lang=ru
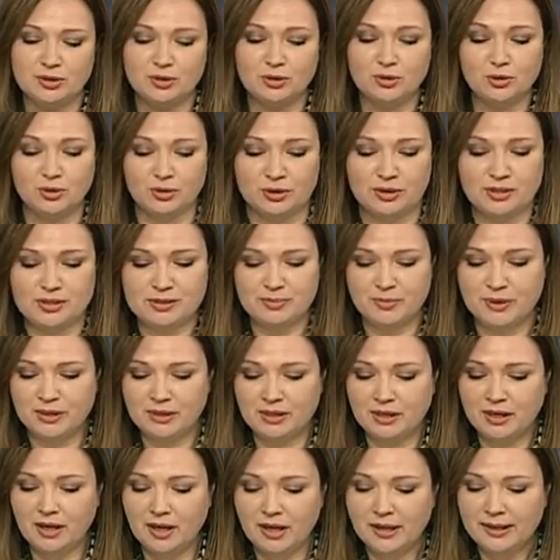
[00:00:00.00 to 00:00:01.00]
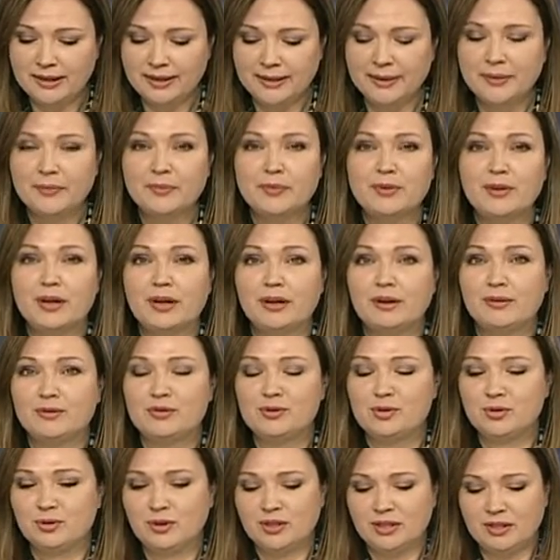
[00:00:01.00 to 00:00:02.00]
Но, несмотря на
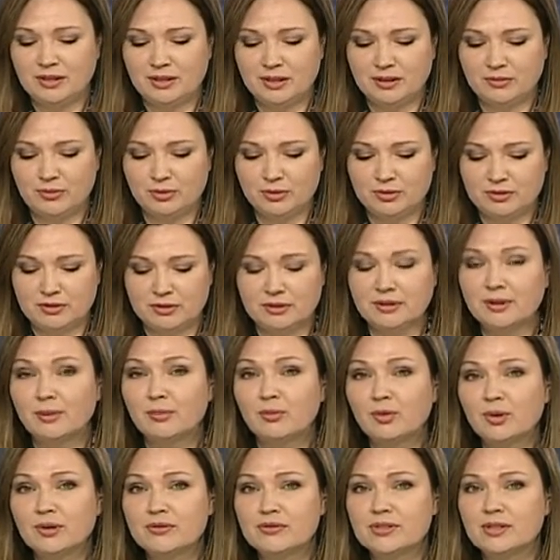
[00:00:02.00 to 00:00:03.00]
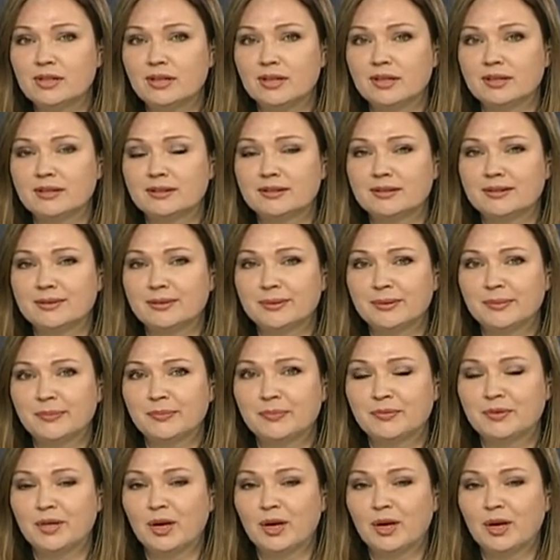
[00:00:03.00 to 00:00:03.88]
все это, вот, на мой взгляд, э,